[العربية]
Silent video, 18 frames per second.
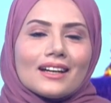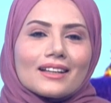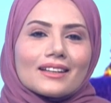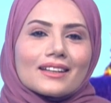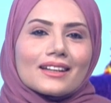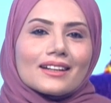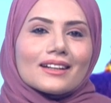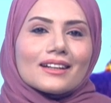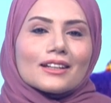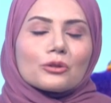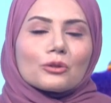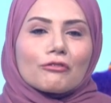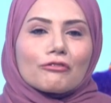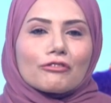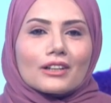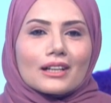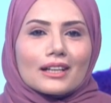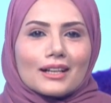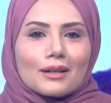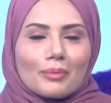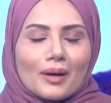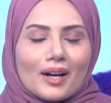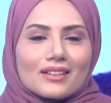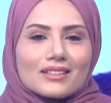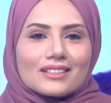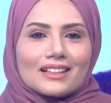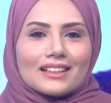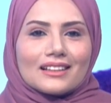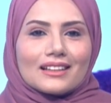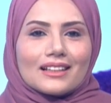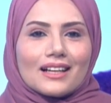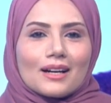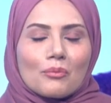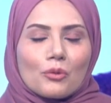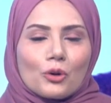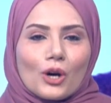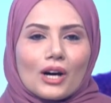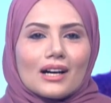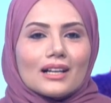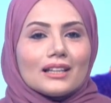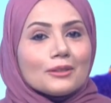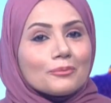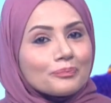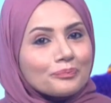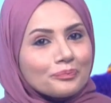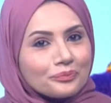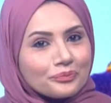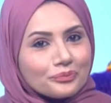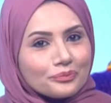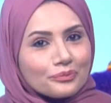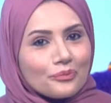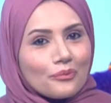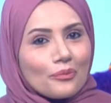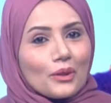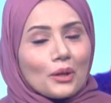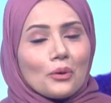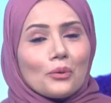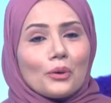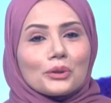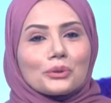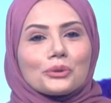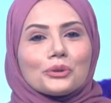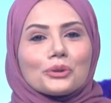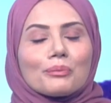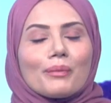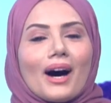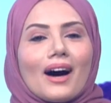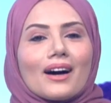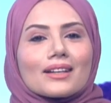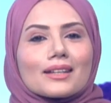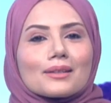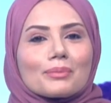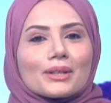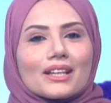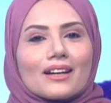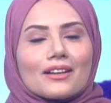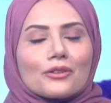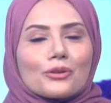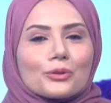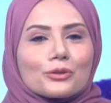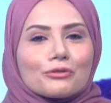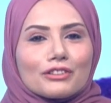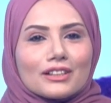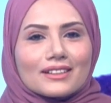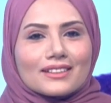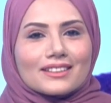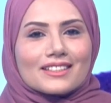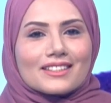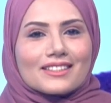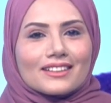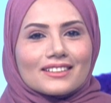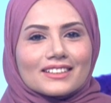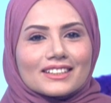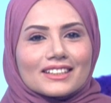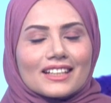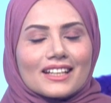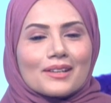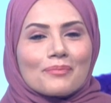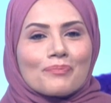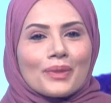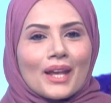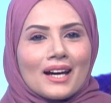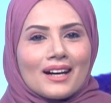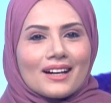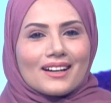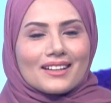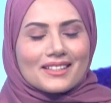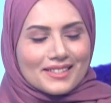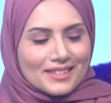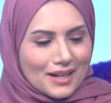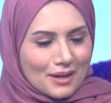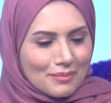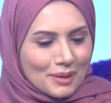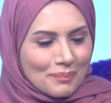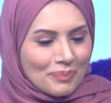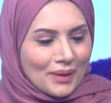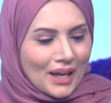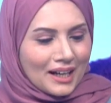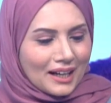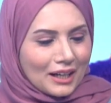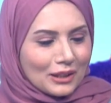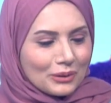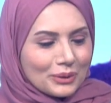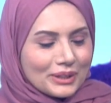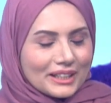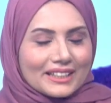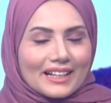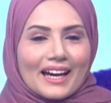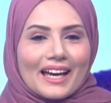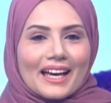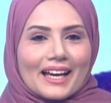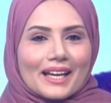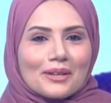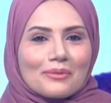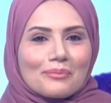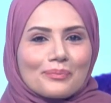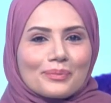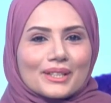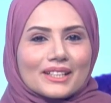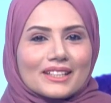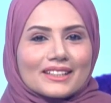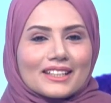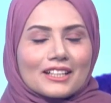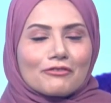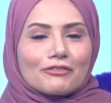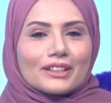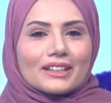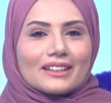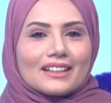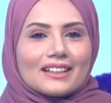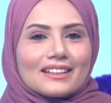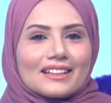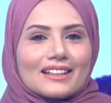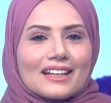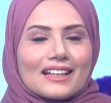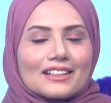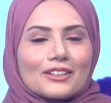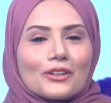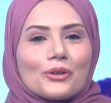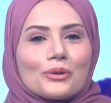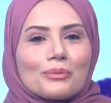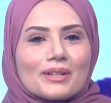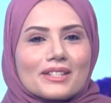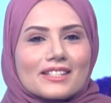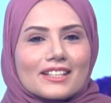هي توفر لك بعض الأموال وتكون معك بالظروف الاقتصادية الصعبة خلوني رحب بضيفتنا لليوم